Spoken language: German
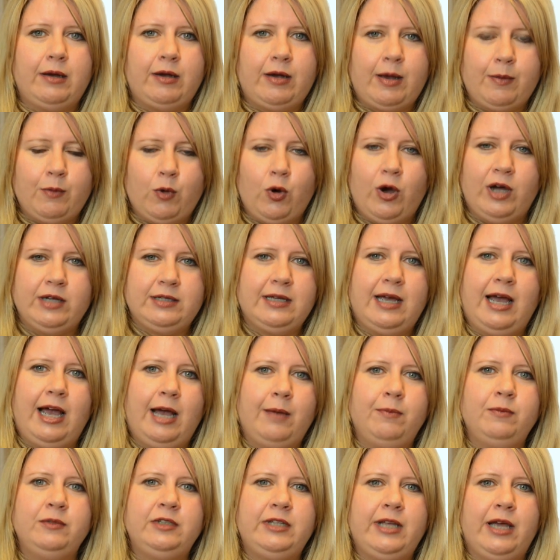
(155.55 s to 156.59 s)
am Ort
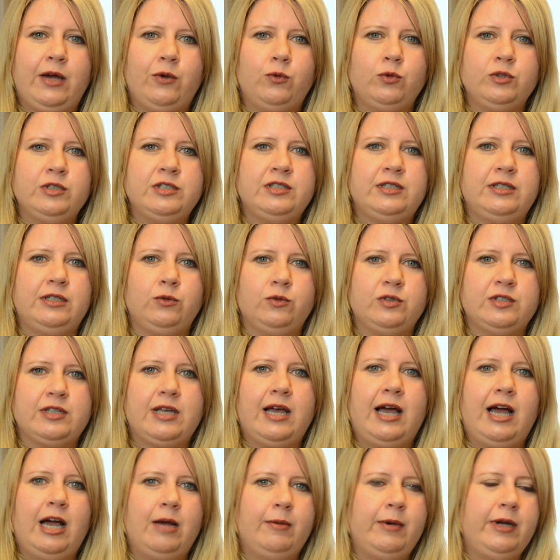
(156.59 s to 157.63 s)
haben, der uns in
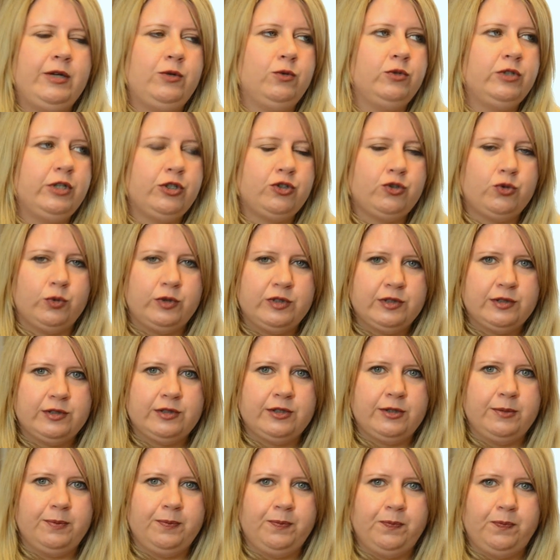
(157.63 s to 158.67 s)
unserer Arbeit
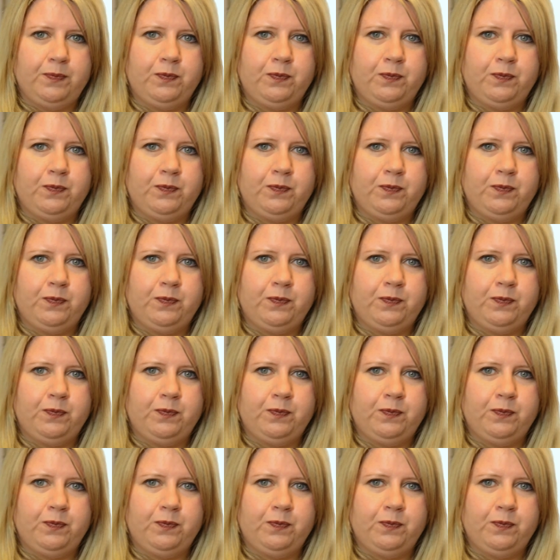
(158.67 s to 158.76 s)
unterstützt.